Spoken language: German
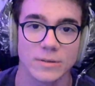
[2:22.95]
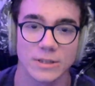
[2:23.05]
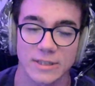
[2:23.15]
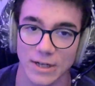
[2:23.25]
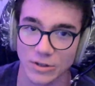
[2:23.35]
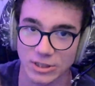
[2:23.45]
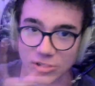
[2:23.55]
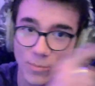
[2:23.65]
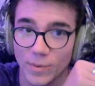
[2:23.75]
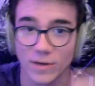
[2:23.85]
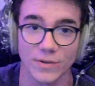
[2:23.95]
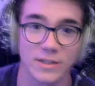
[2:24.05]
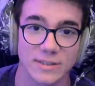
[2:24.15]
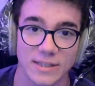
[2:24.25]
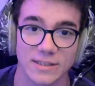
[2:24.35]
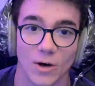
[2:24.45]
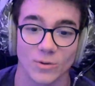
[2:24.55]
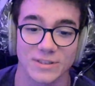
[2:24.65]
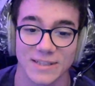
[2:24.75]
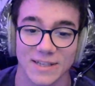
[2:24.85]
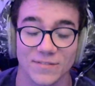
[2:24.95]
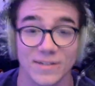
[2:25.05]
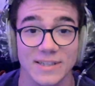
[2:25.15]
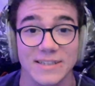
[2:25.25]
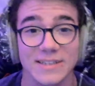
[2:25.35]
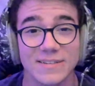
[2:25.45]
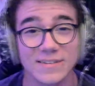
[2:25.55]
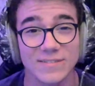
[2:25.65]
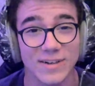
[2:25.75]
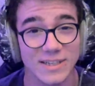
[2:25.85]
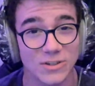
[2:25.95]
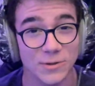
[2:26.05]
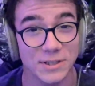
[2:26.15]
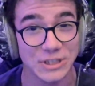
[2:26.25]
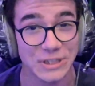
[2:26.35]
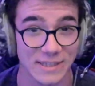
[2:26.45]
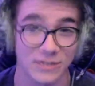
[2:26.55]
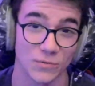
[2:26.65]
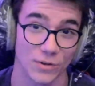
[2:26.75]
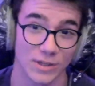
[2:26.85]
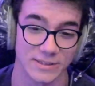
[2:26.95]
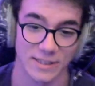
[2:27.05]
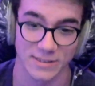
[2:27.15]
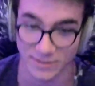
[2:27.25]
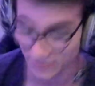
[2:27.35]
Ich zeige euch jetzt nochmal, wie das Ganze aussehen kann, wenn, die, wenn das Glück nicht ganz auf eurer Seite ist